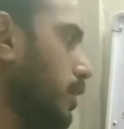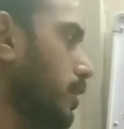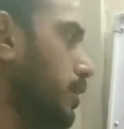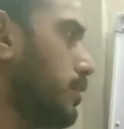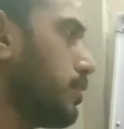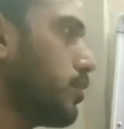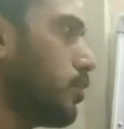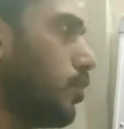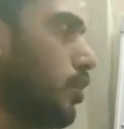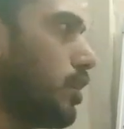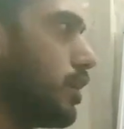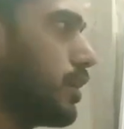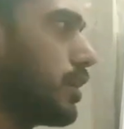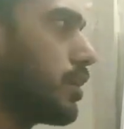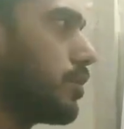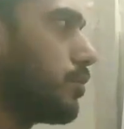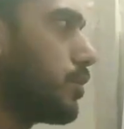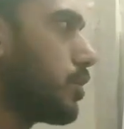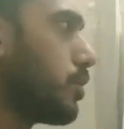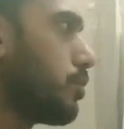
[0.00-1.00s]
इस कोयल के
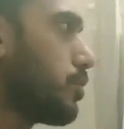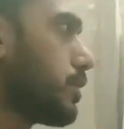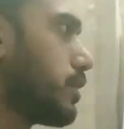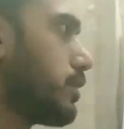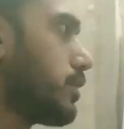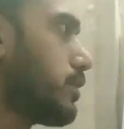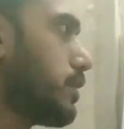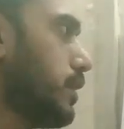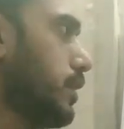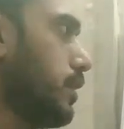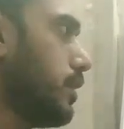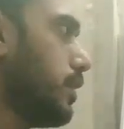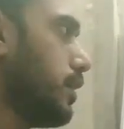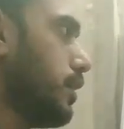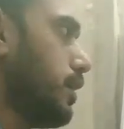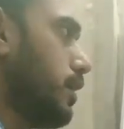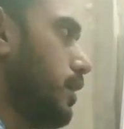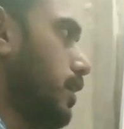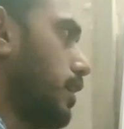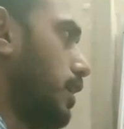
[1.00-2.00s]
नंबर ऑफ टर्न्स हैं
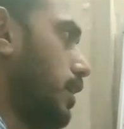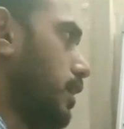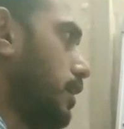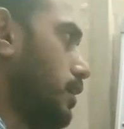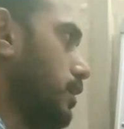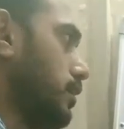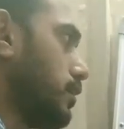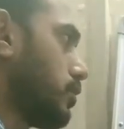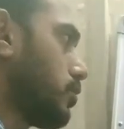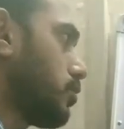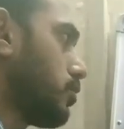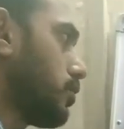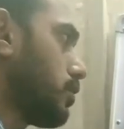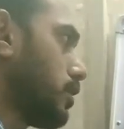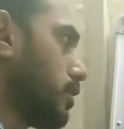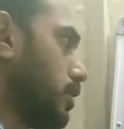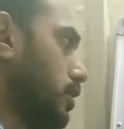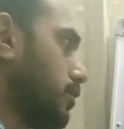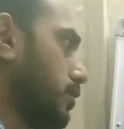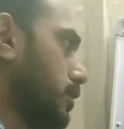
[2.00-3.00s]
एन इसको
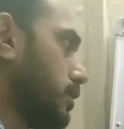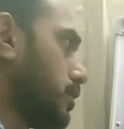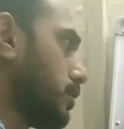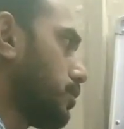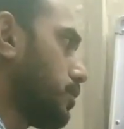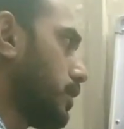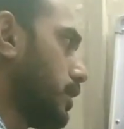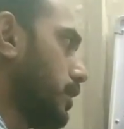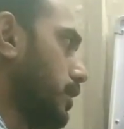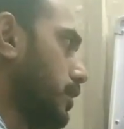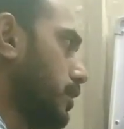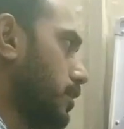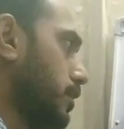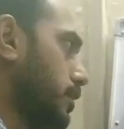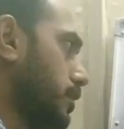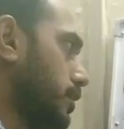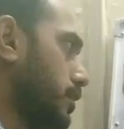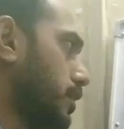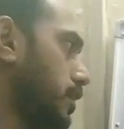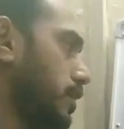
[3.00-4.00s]
सिंगल फेज सप्लाई
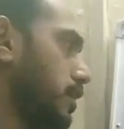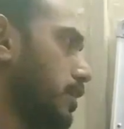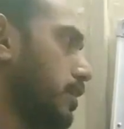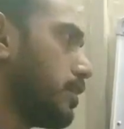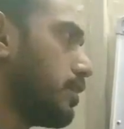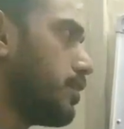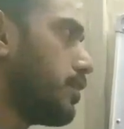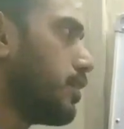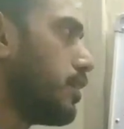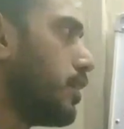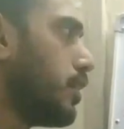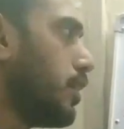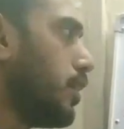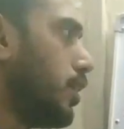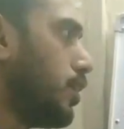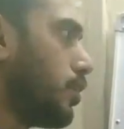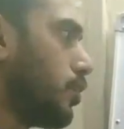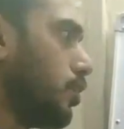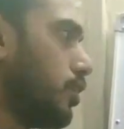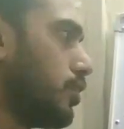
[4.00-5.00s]
दी गई है
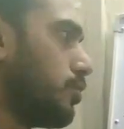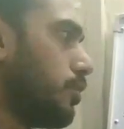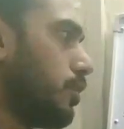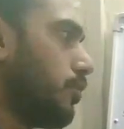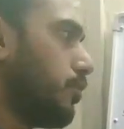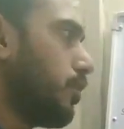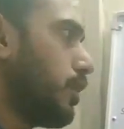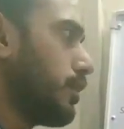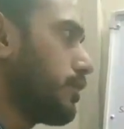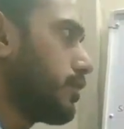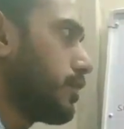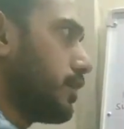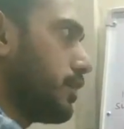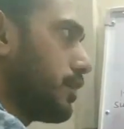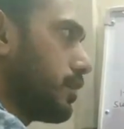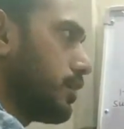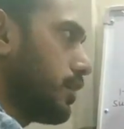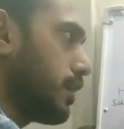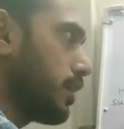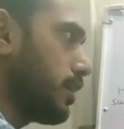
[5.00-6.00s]
तो इसमें फ्लक्स
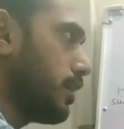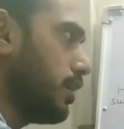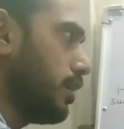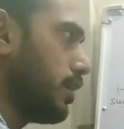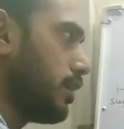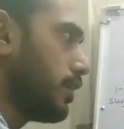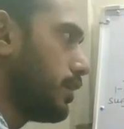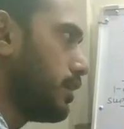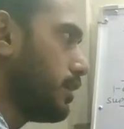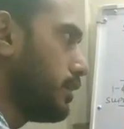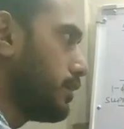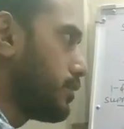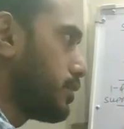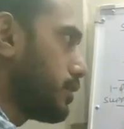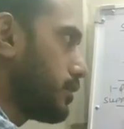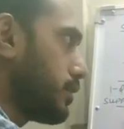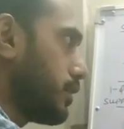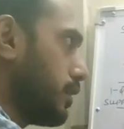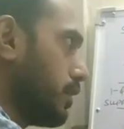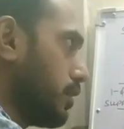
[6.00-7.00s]
किधर जाएगा
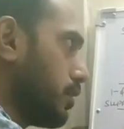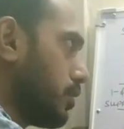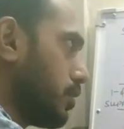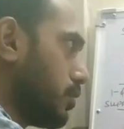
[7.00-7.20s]
नीचे से